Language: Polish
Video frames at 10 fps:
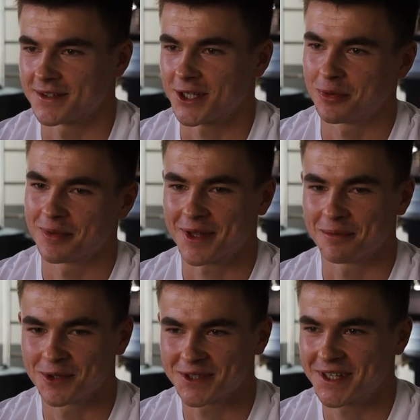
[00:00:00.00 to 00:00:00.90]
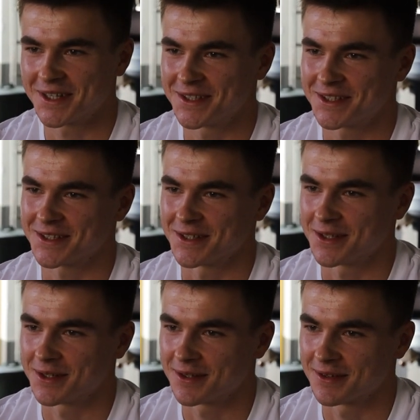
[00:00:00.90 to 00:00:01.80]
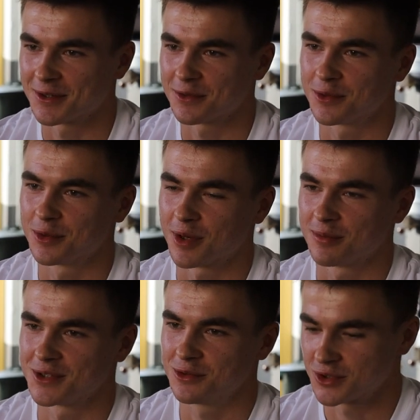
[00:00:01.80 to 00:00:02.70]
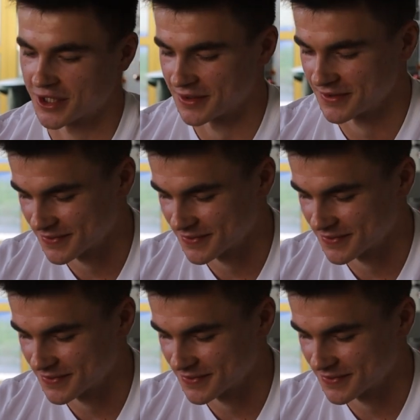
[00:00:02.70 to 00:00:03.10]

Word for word: chciałbym tam może kiedyś e, znowu pobyć dłużej.